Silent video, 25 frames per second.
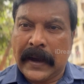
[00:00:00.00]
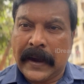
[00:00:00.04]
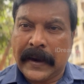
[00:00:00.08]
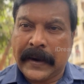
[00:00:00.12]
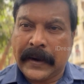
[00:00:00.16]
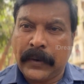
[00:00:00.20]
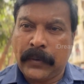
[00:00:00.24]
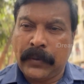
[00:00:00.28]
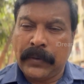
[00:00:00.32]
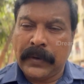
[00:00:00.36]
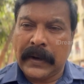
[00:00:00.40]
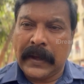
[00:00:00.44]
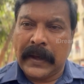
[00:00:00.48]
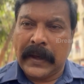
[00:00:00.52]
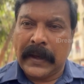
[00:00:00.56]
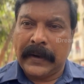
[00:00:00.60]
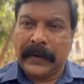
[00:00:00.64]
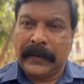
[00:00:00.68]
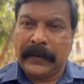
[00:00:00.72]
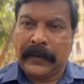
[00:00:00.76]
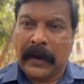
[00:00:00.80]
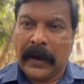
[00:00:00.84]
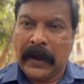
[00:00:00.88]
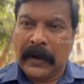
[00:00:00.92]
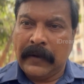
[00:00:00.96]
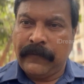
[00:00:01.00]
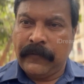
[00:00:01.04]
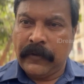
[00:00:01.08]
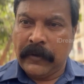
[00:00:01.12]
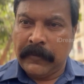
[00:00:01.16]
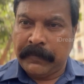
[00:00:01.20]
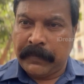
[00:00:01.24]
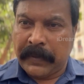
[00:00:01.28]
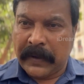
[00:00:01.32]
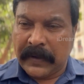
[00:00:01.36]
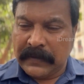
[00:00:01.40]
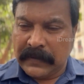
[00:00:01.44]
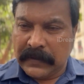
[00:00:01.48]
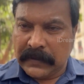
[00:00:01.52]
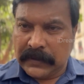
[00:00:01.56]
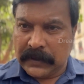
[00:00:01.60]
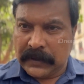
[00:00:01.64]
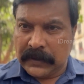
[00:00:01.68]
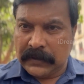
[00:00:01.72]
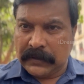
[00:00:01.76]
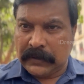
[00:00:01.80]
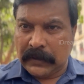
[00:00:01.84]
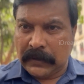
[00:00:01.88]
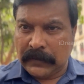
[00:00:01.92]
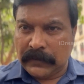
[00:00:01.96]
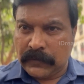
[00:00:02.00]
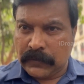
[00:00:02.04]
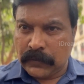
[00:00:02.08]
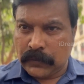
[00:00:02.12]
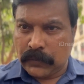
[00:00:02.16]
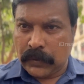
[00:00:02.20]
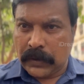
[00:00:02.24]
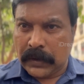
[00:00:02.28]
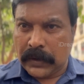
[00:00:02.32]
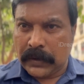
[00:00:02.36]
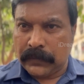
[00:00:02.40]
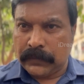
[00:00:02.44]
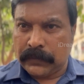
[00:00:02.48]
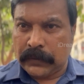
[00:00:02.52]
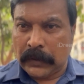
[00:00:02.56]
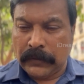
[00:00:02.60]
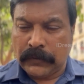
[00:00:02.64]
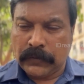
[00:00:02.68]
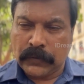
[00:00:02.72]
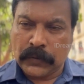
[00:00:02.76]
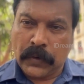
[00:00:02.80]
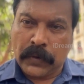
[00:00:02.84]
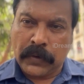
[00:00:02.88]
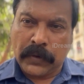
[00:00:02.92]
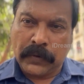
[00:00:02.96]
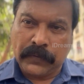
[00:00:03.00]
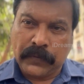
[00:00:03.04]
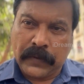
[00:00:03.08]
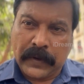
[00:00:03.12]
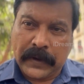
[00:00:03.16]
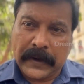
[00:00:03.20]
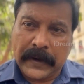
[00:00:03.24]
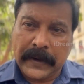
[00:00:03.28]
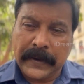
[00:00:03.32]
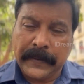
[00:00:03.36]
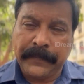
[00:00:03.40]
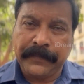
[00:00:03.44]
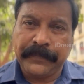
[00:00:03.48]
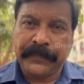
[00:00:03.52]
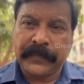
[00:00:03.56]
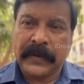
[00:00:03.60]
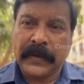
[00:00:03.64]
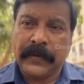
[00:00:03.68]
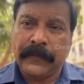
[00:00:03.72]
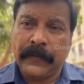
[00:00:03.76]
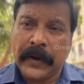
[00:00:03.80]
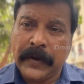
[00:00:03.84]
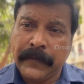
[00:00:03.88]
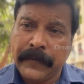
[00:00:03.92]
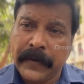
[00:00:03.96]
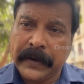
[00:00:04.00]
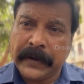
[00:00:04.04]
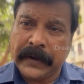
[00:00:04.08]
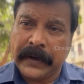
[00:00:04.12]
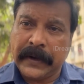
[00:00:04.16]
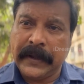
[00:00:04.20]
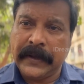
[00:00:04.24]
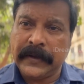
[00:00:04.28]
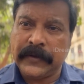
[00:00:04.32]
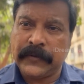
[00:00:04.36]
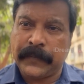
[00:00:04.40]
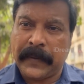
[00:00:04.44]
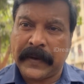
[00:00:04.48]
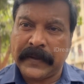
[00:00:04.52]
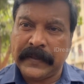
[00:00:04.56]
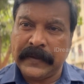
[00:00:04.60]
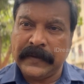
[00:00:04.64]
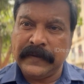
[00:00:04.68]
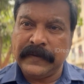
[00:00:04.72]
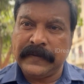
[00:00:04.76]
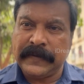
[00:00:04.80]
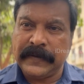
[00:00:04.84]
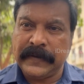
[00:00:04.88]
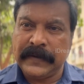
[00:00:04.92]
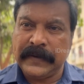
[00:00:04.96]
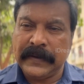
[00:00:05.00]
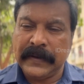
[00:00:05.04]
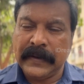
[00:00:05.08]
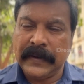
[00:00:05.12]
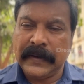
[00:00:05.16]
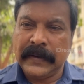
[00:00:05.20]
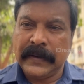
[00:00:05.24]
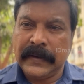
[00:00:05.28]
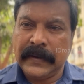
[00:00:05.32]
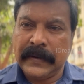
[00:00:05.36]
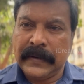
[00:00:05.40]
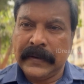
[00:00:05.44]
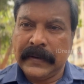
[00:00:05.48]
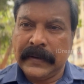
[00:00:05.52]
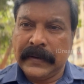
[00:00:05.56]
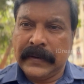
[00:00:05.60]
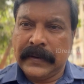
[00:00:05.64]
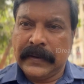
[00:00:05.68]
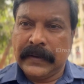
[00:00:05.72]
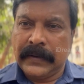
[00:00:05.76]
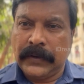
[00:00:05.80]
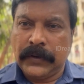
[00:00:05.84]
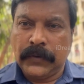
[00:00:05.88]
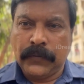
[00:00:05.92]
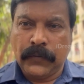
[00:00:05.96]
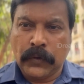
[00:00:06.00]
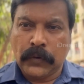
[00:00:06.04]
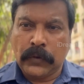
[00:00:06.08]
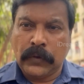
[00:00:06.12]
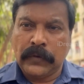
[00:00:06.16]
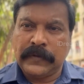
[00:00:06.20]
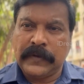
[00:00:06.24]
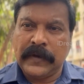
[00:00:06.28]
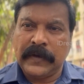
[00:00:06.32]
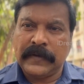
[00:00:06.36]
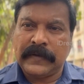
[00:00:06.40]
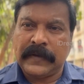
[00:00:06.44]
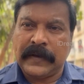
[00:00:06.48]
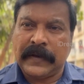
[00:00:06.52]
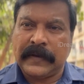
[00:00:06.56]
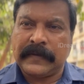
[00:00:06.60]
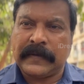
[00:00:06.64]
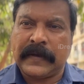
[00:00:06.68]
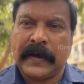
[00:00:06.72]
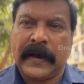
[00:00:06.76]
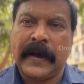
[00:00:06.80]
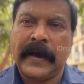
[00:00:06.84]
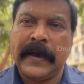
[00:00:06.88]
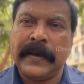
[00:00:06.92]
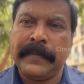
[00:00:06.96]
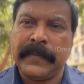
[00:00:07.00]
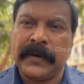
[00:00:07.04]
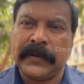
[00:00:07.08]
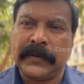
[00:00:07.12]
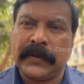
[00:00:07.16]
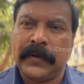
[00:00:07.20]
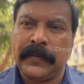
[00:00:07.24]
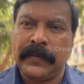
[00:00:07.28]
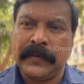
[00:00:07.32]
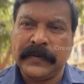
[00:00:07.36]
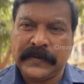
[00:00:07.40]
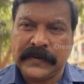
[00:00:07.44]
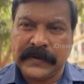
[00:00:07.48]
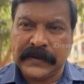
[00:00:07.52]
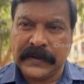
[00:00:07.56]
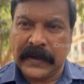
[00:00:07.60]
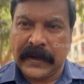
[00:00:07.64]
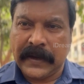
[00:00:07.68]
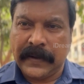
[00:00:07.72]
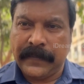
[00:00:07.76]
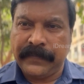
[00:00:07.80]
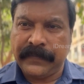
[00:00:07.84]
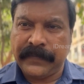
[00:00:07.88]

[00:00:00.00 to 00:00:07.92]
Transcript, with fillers: అక్కడున్న డాల్ఫిన్ పరిస్థితిని తెలుసుకున్న తెలుసుకోవడం ద్వారా వెనువెంటనే స్పందించి యువకులు చేసిన సహాయం మాత్రం నిజంగా